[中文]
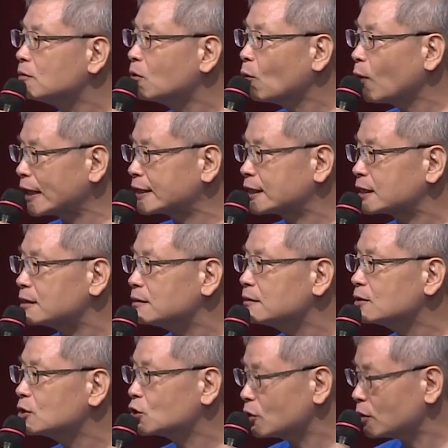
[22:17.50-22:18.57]
坏死。
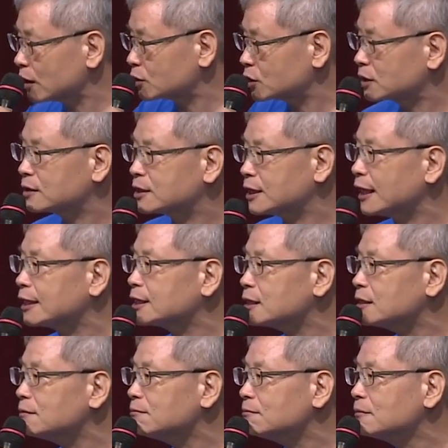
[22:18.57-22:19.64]
就要截
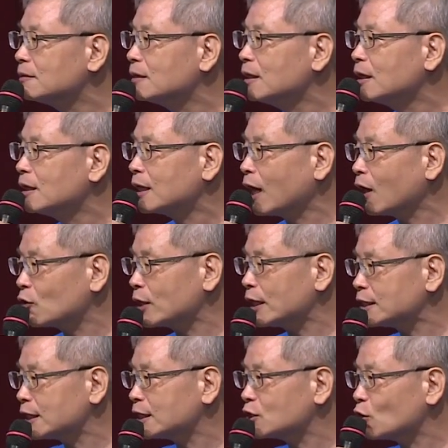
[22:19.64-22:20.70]
肢，然后
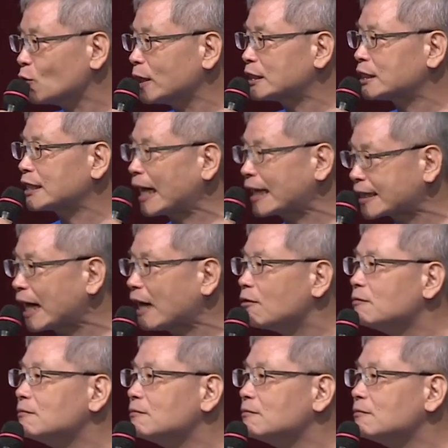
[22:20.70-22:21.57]
眼睛就会瞎掉。